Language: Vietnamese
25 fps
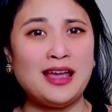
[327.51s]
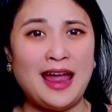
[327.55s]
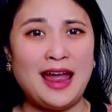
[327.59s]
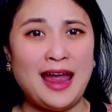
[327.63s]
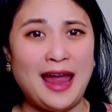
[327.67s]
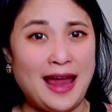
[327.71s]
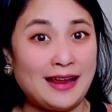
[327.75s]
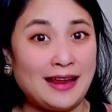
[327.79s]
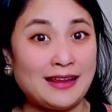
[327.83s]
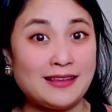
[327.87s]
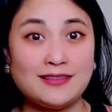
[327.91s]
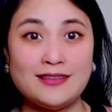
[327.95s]

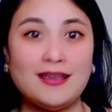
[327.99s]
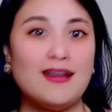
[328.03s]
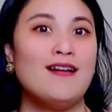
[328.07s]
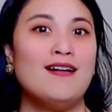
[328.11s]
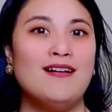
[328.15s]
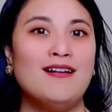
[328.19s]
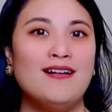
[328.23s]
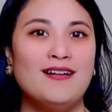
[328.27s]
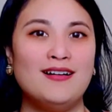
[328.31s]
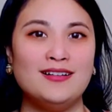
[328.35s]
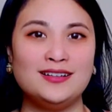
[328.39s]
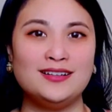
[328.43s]
hàng
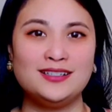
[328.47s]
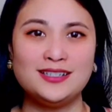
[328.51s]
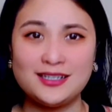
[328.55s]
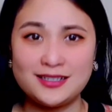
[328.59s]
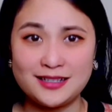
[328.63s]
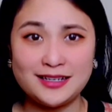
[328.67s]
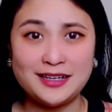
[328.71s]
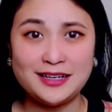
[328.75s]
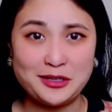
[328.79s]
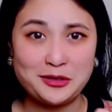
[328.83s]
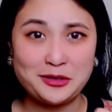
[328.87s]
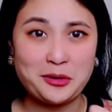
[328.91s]
giờ trên
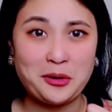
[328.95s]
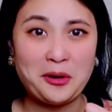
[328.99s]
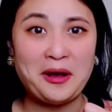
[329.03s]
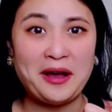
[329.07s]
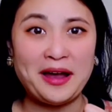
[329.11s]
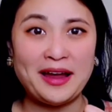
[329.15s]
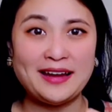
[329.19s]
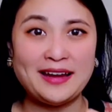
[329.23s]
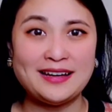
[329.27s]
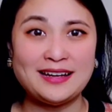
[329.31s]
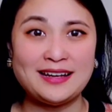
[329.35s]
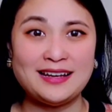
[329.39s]
cái điện
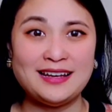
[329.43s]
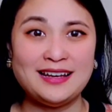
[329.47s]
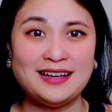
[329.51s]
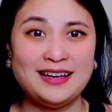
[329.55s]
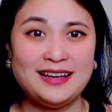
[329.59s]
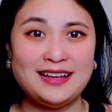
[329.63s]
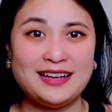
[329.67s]
thoại nè